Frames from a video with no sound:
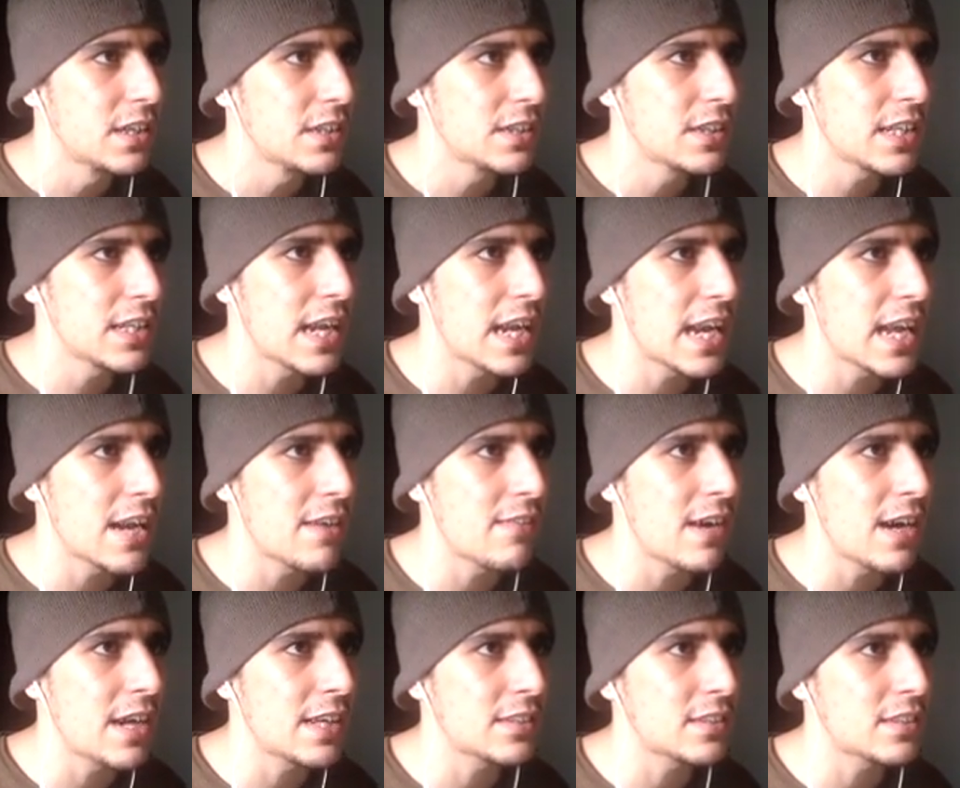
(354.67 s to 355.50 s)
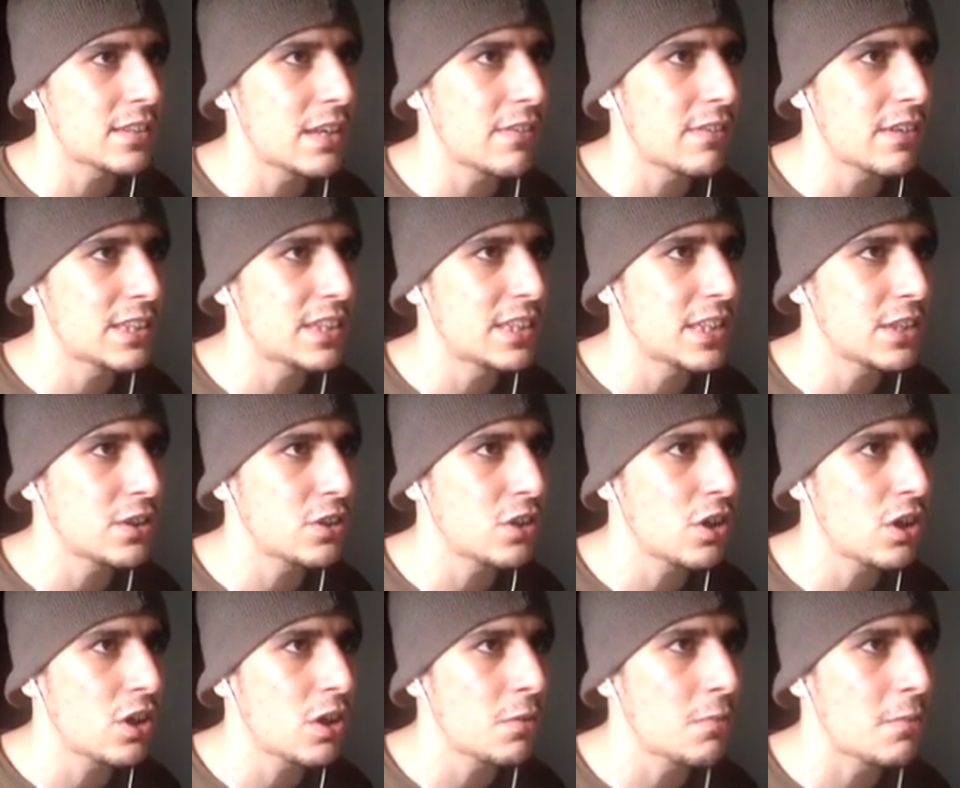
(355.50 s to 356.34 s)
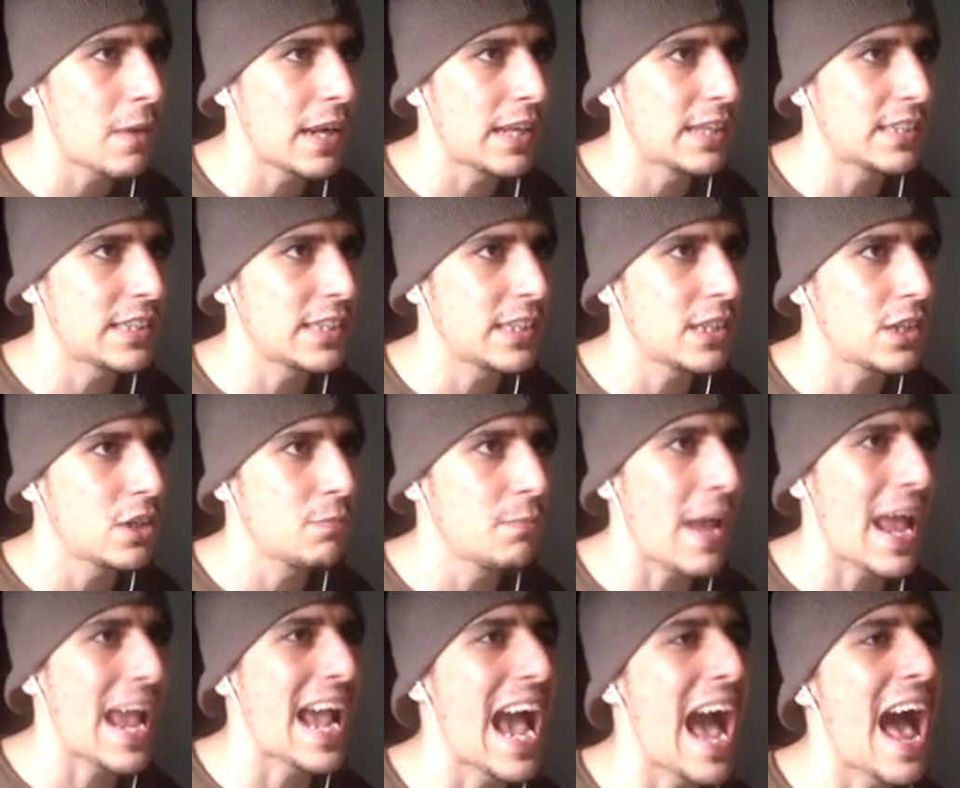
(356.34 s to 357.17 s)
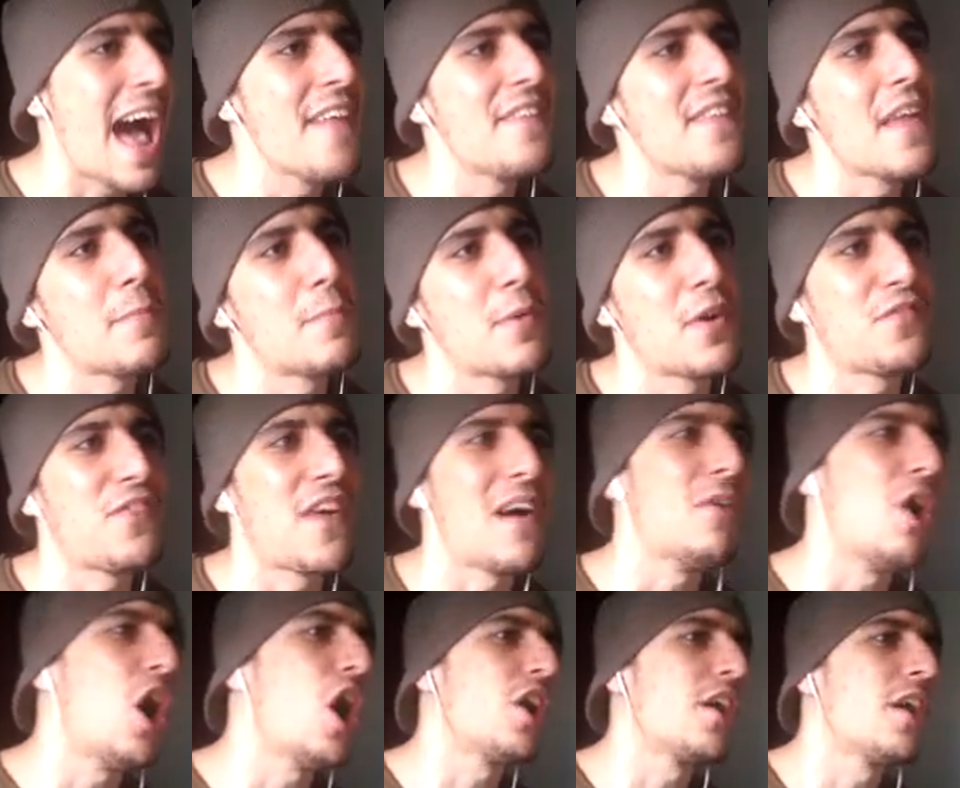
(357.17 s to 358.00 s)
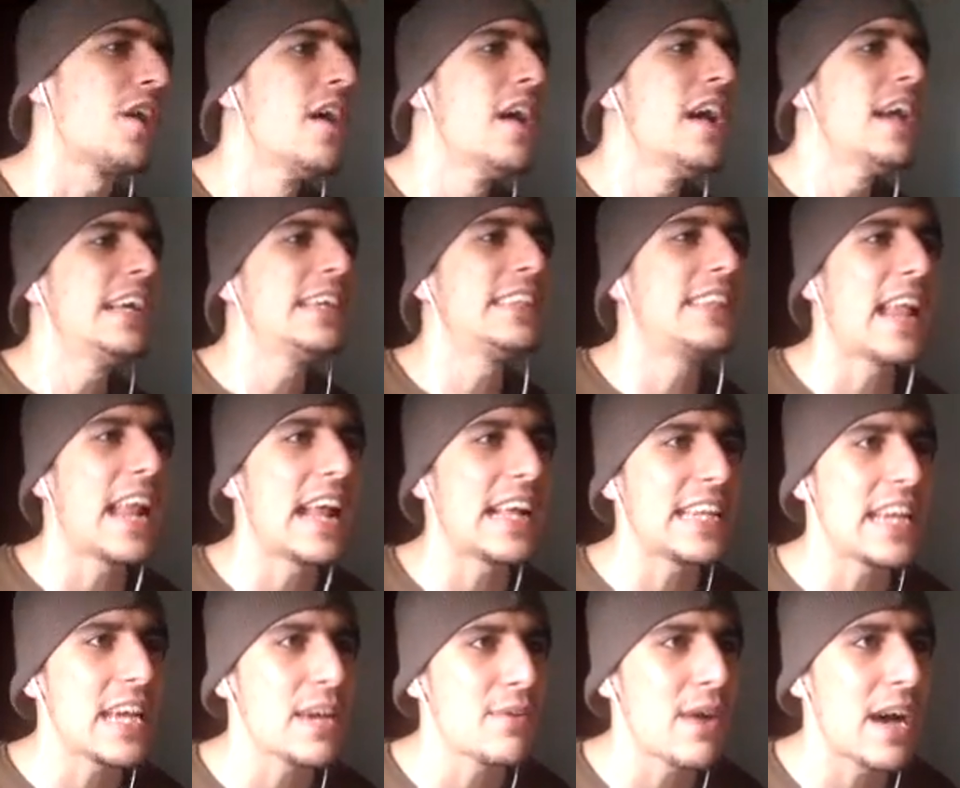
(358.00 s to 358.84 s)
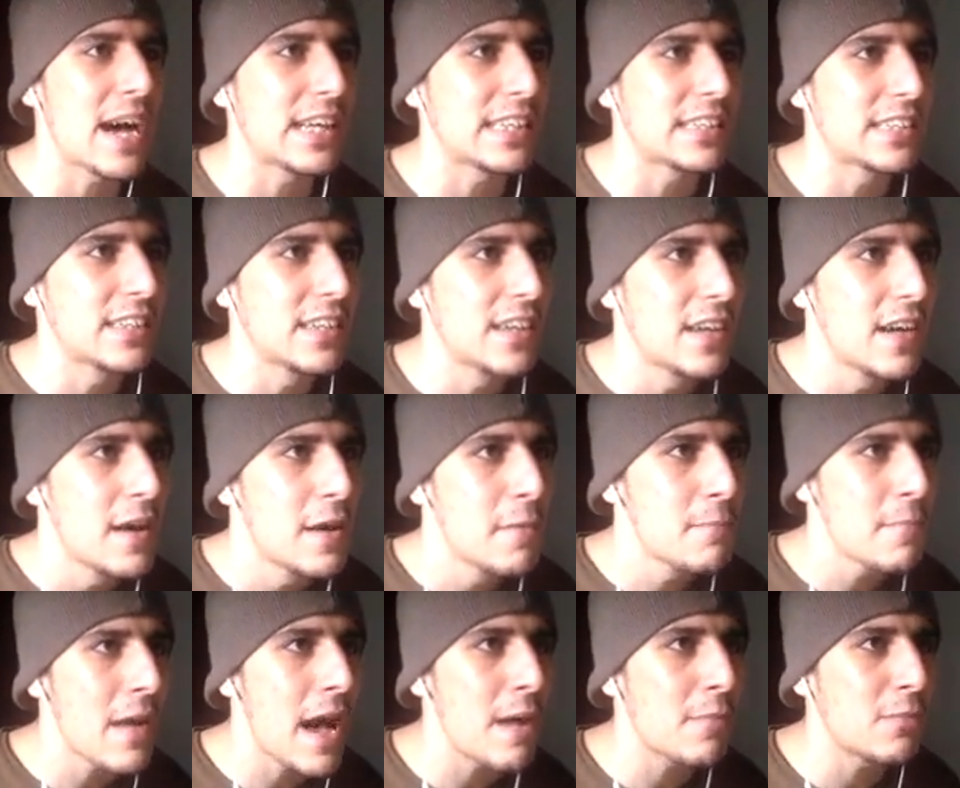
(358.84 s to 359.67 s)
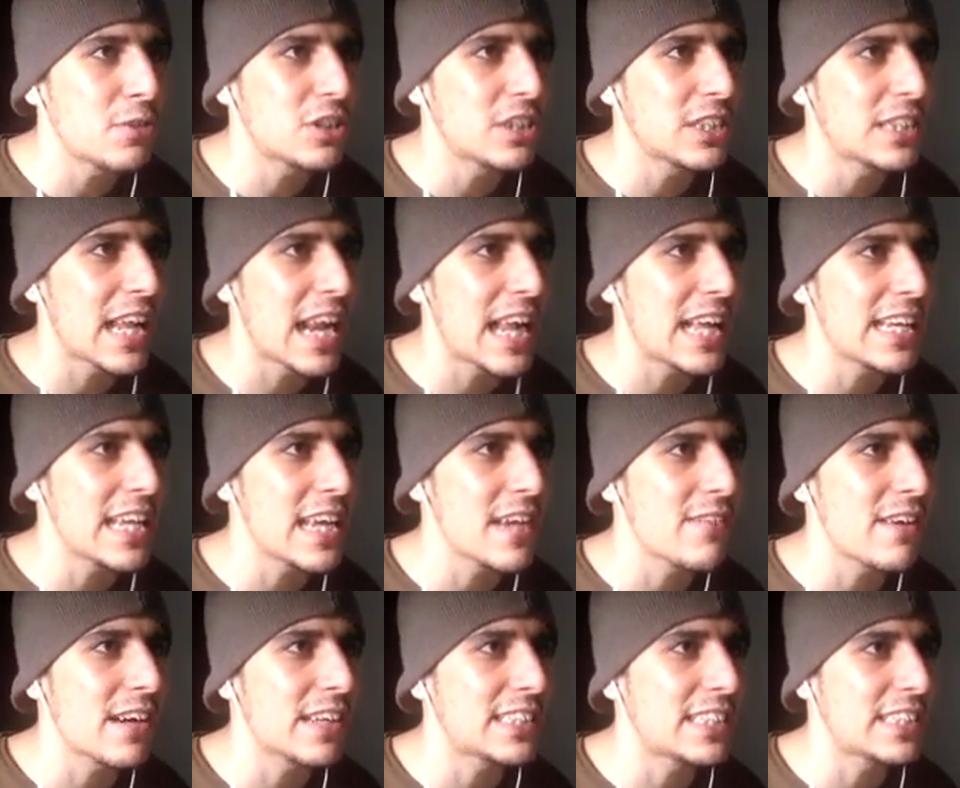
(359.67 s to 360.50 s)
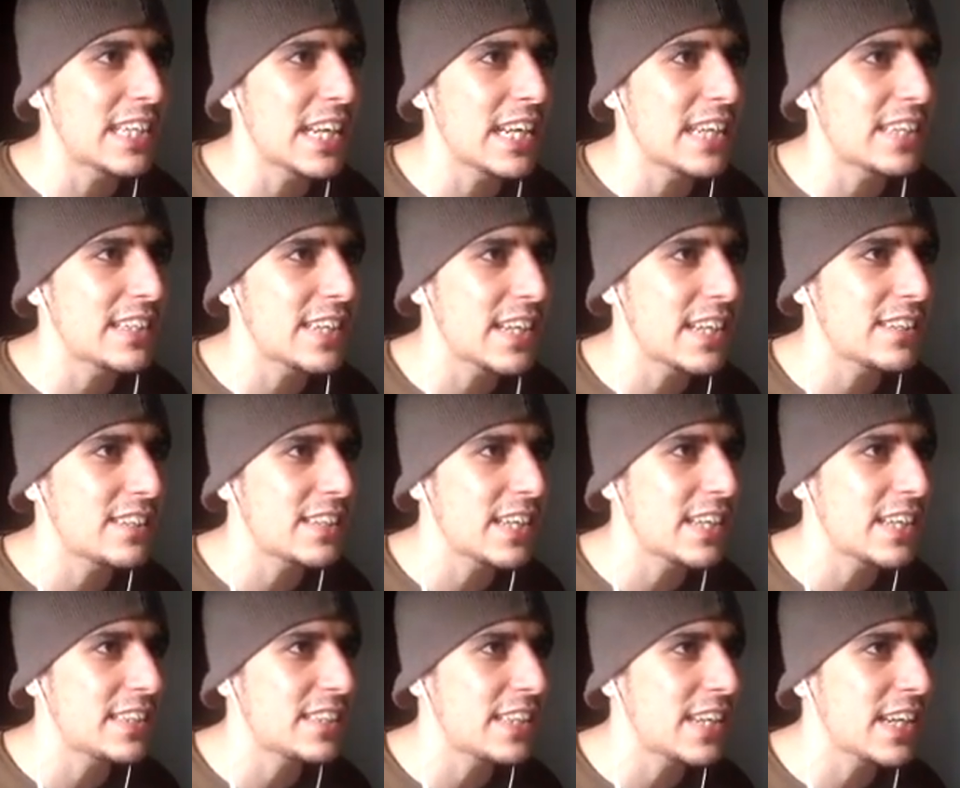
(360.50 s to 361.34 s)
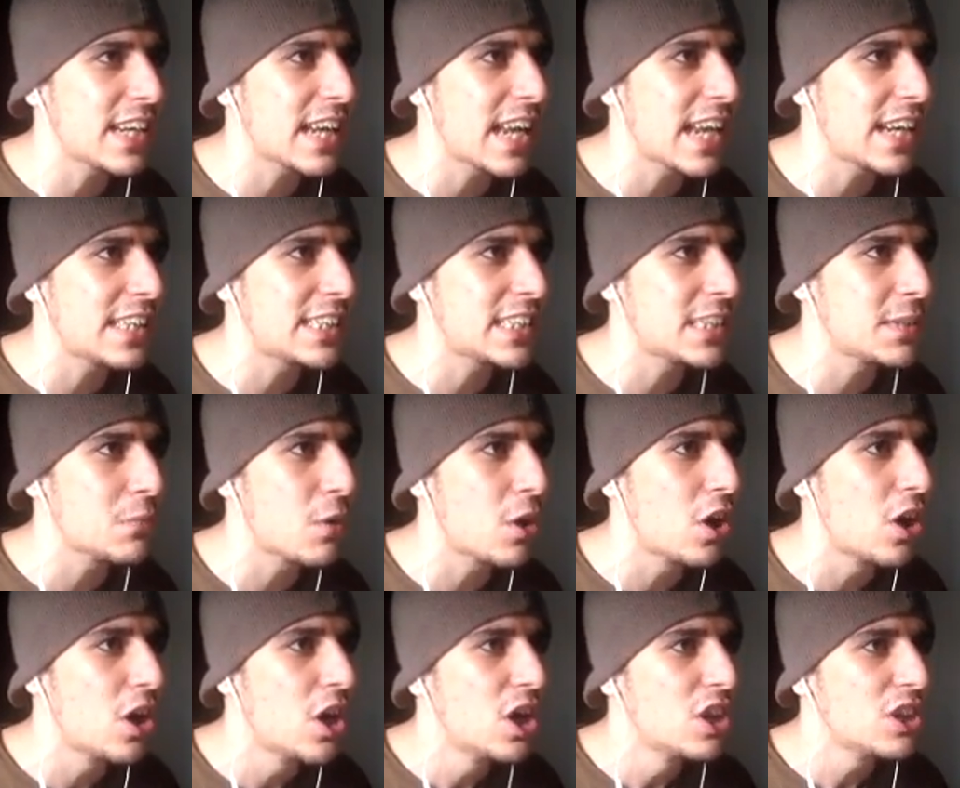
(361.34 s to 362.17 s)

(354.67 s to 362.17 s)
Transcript: Tiene a Navas, Navacheto, vale, sí. Venga, anda, por favor, y te la llevas. Vamos, y te la llevas, sí, sí, sí, sí, clarísimo.